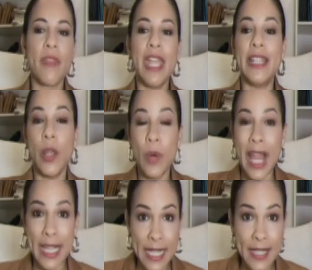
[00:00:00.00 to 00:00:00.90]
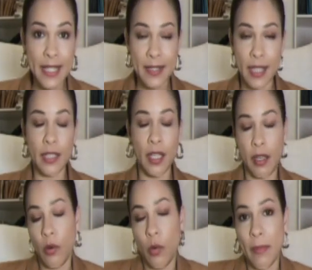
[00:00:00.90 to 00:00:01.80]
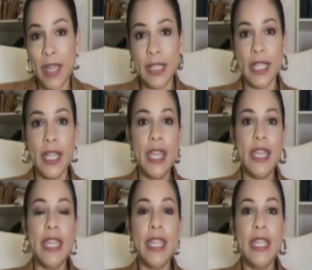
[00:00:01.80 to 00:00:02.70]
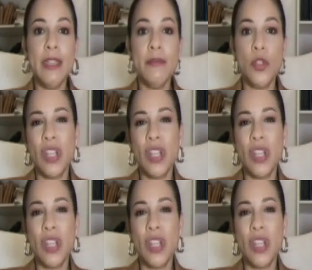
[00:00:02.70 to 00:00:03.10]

está en una crisis, eh, eh, obviamente, y no